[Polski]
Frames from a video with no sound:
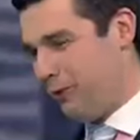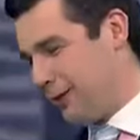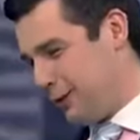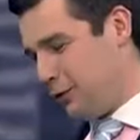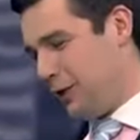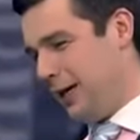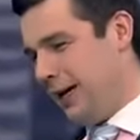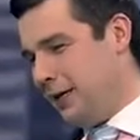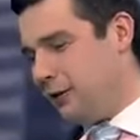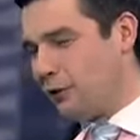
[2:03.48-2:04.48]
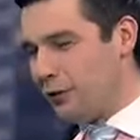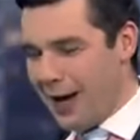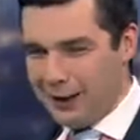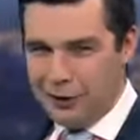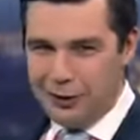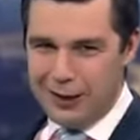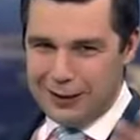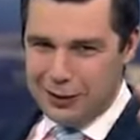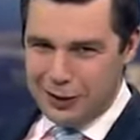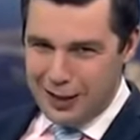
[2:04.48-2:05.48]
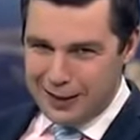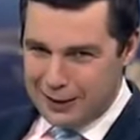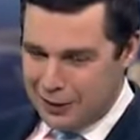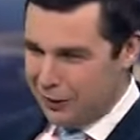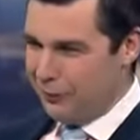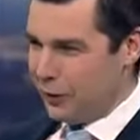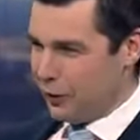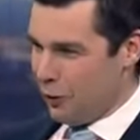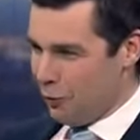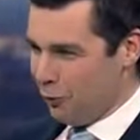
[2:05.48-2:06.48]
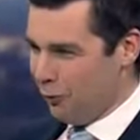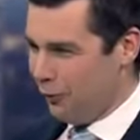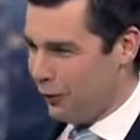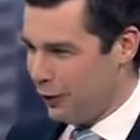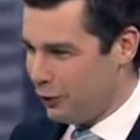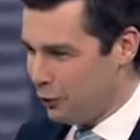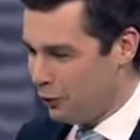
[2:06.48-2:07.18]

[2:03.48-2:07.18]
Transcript: profesorze, no to jak to jest, że z tych wierzchołków e,